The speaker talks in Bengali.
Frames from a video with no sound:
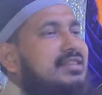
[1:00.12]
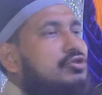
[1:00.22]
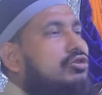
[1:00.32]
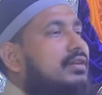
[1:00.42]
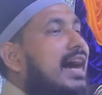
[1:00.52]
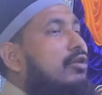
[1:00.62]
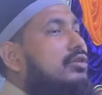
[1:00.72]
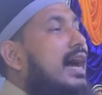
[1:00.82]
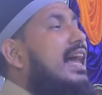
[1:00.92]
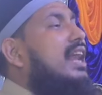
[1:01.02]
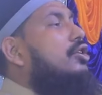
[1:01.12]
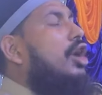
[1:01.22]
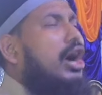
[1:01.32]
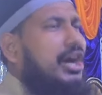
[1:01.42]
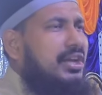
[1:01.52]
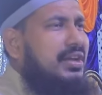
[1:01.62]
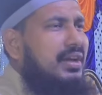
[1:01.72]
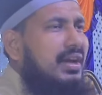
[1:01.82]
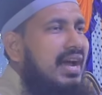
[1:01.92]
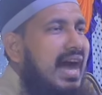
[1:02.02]
মাসুদ কারু দালাল নয়
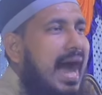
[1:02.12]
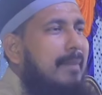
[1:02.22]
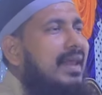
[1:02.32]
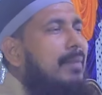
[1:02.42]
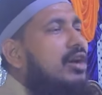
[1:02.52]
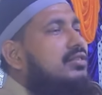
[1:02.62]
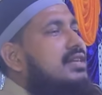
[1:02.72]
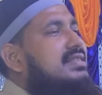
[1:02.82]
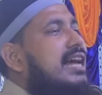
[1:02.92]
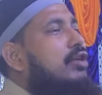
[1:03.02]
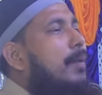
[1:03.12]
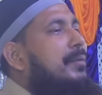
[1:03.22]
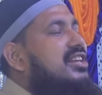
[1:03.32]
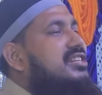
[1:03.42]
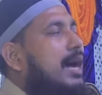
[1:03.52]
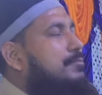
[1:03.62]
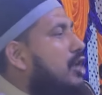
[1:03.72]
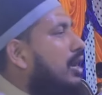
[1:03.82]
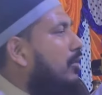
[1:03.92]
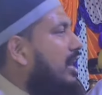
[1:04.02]
আমরা বলতে চাই ও পীর সাহেব
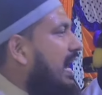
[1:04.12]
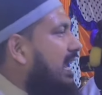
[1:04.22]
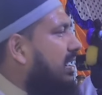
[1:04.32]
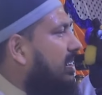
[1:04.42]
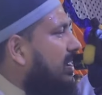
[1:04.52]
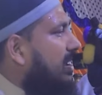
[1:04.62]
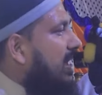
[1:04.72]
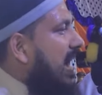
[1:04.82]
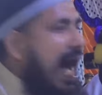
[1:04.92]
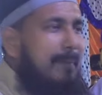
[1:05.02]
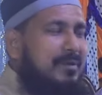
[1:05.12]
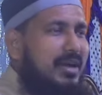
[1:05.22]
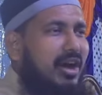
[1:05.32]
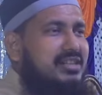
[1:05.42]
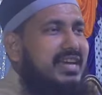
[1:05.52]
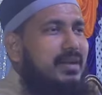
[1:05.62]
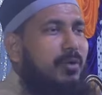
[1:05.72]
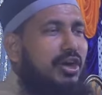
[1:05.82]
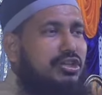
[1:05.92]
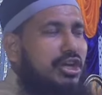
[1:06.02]
চর্ম নাই আপনি বলছেন
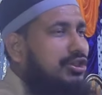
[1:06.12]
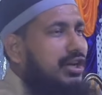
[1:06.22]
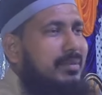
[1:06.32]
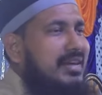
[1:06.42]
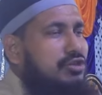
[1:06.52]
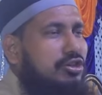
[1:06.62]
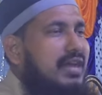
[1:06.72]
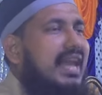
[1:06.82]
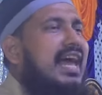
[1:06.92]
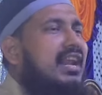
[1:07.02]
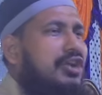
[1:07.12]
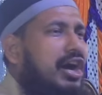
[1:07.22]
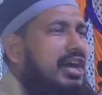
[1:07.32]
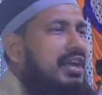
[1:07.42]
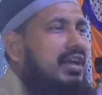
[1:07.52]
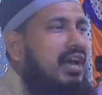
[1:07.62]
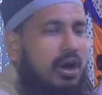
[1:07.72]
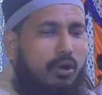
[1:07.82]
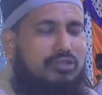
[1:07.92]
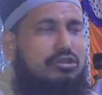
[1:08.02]
ফরিদুদ্দিন মাসুদ দালাল নয়
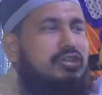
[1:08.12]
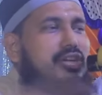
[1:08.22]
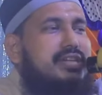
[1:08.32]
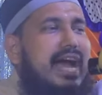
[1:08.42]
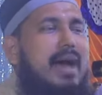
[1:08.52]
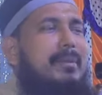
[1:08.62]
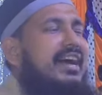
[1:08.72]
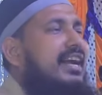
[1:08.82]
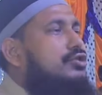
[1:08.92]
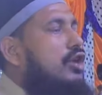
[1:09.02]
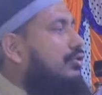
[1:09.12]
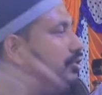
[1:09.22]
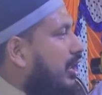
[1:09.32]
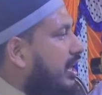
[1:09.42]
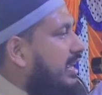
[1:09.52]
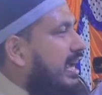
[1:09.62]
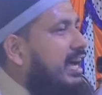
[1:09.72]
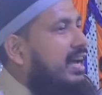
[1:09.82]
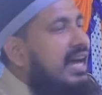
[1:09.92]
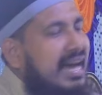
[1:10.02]
অন্তত শাহবাগের চত্বরে গিয়ে
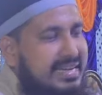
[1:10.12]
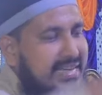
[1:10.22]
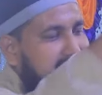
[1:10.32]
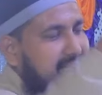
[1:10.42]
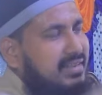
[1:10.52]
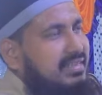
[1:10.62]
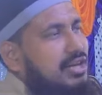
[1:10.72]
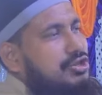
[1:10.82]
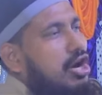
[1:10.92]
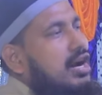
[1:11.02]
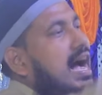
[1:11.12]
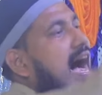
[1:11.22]
নাস্তিকদের সঙ্গে